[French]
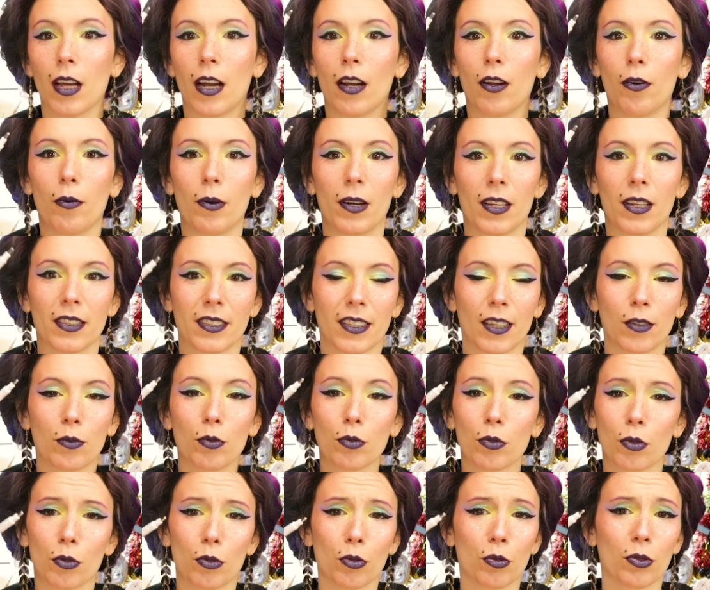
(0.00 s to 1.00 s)
alors voilà, ça
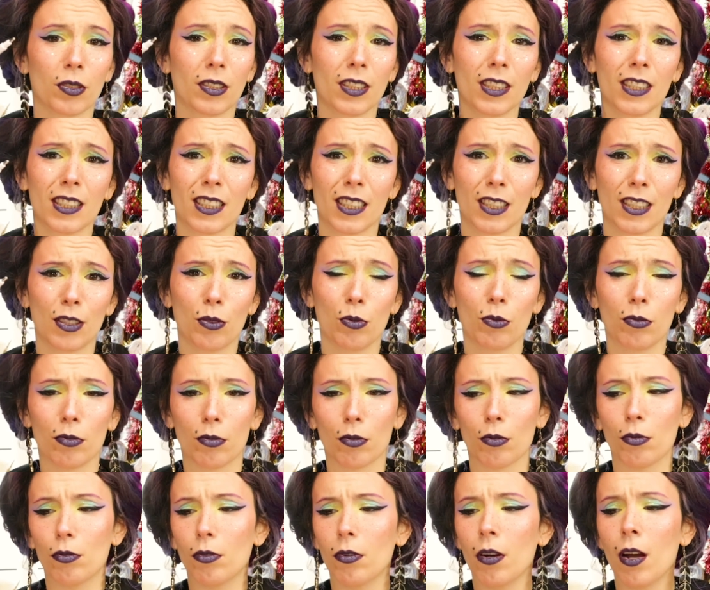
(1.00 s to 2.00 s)
coûte entre 6 et 12
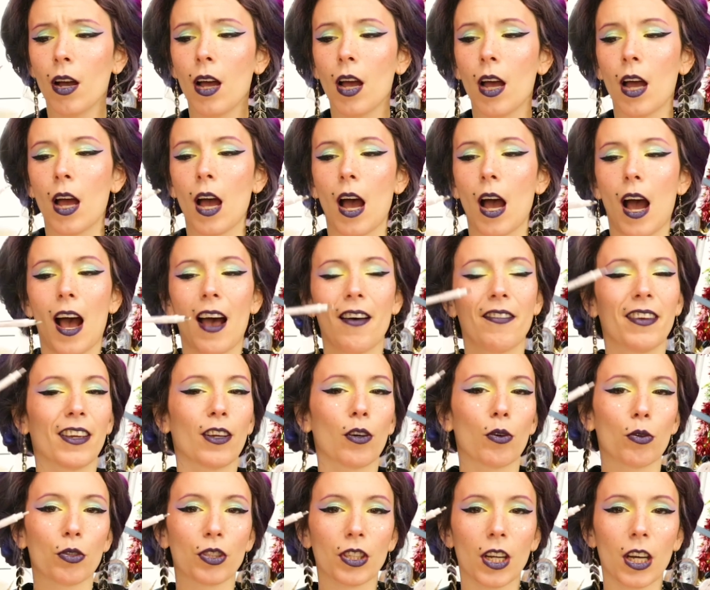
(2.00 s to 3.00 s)
euros
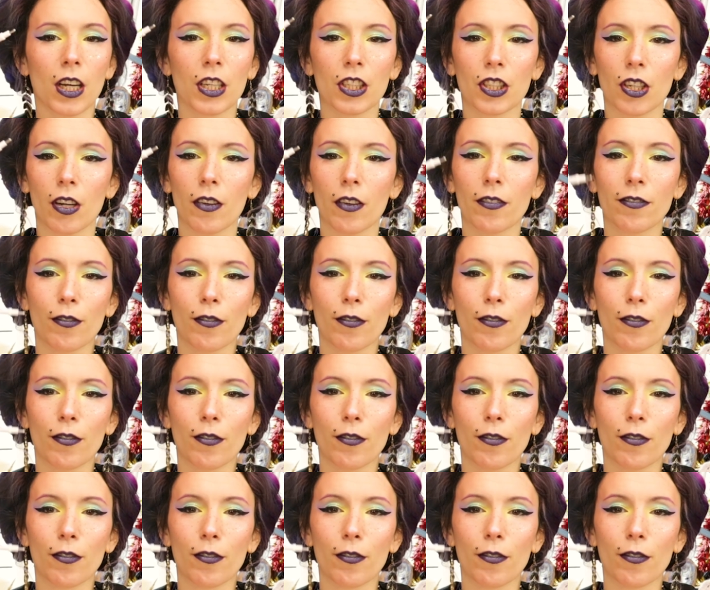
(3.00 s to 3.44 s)
avec recharge.